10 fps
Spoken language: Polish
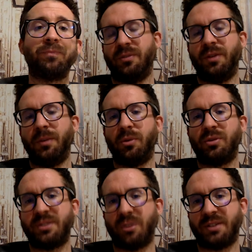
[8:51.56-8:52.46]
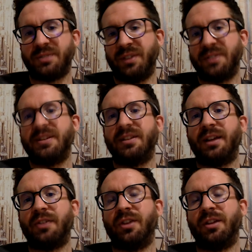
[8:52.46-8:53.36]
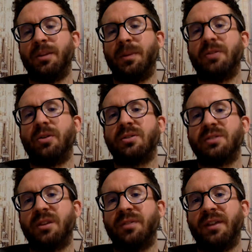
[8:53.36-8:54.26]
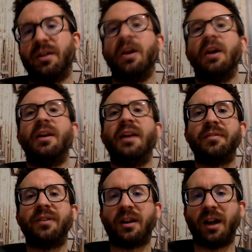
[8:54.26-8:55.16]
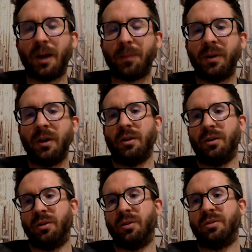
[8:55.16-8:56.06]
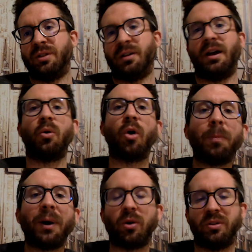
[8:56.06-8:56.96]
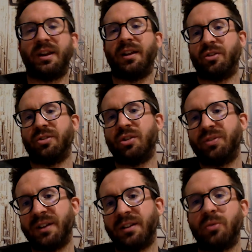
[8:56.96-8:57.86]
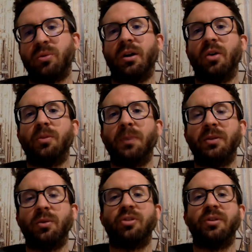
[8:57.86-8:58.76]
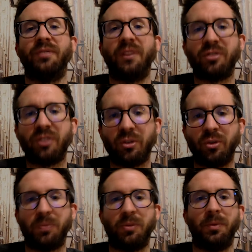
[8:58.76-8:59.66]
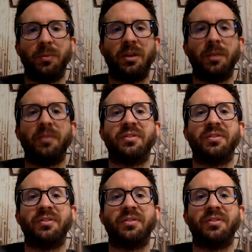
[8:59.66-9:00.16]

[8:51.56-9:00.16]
Wiemy już coraz więcej także na temat rozgrywek Lever Cup, Y, tych Europa kontra reszta świata, które odbędą się we wrześniu, przypomnijmy